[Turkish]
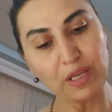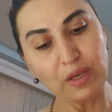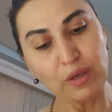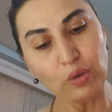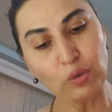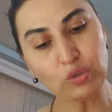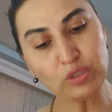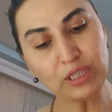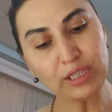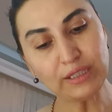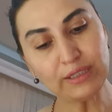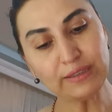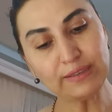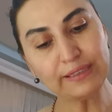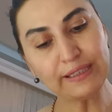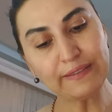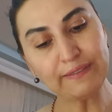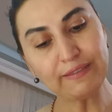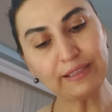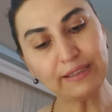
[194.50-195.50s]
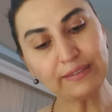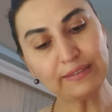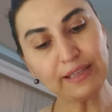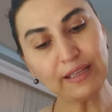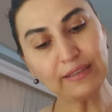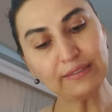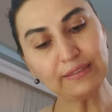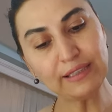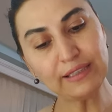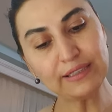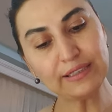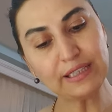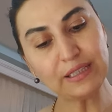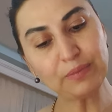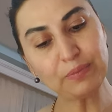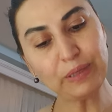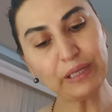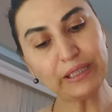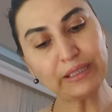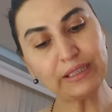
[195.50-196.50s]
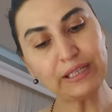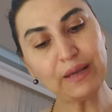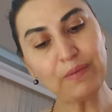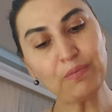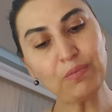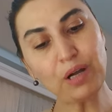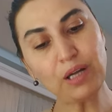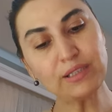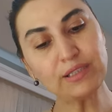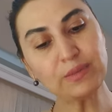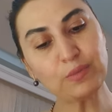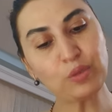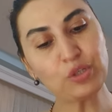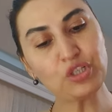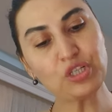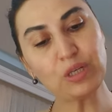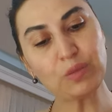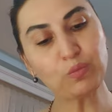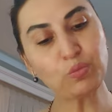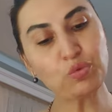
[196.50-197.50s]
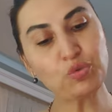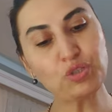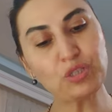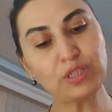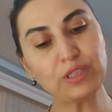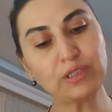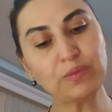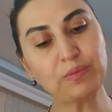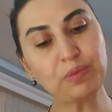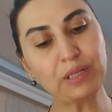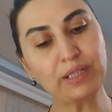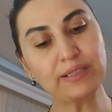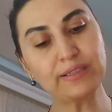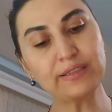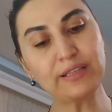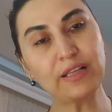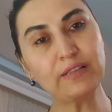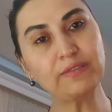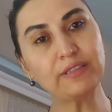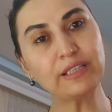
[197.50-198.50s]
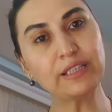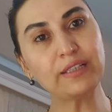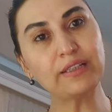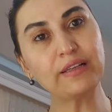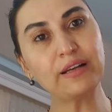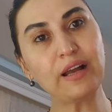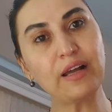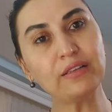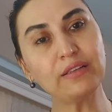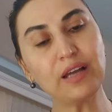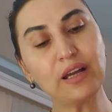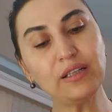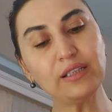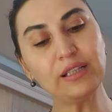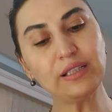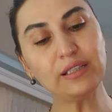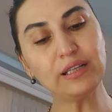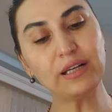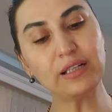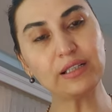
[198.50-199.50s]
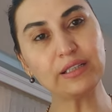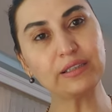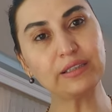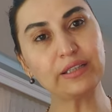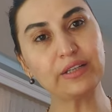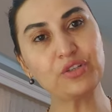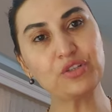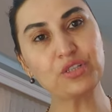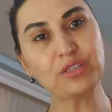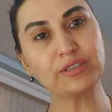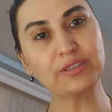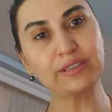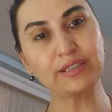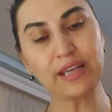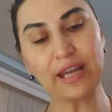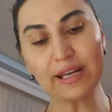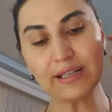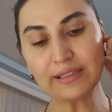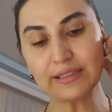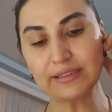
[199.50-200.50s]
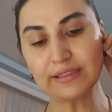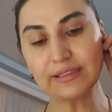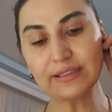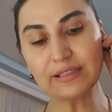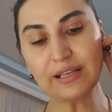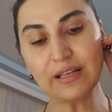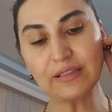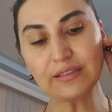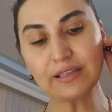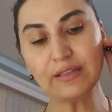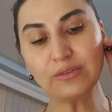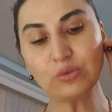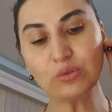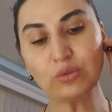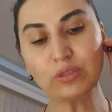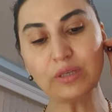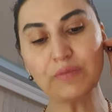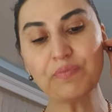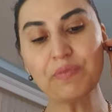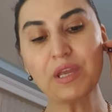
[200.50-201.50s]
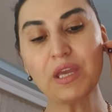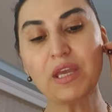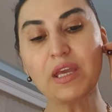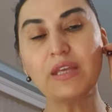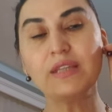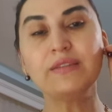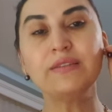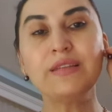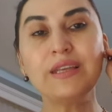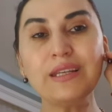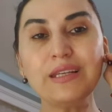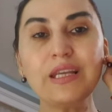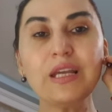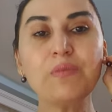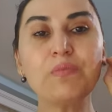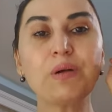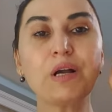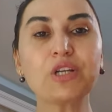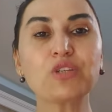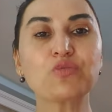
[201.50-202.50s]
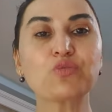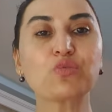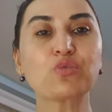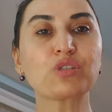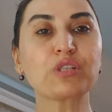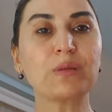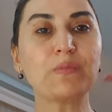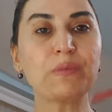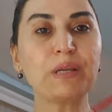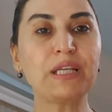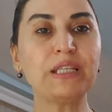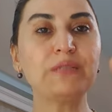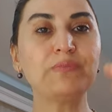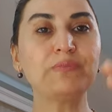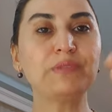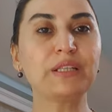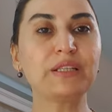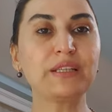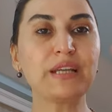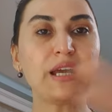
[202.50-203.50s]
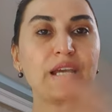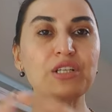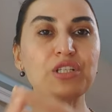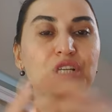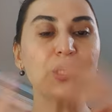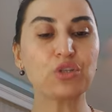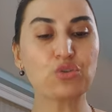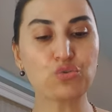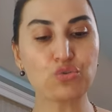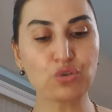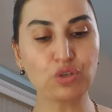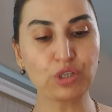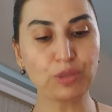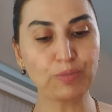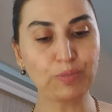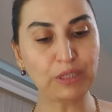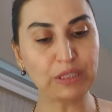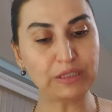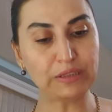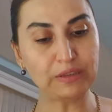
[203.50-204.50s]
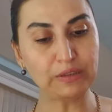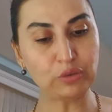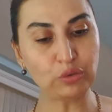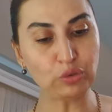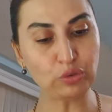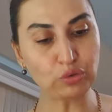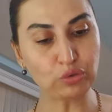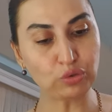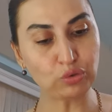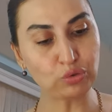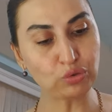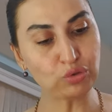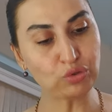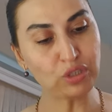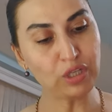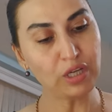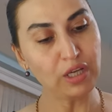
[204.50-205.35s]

Özellikle devletten destek bekleyen bazı Başak Burçları da parasal ve kiralarla alakalı yaşadığı gerginliklerden dolayı nereye başvursam elimdeki her şey çürüyüp gitti diyorsunuz.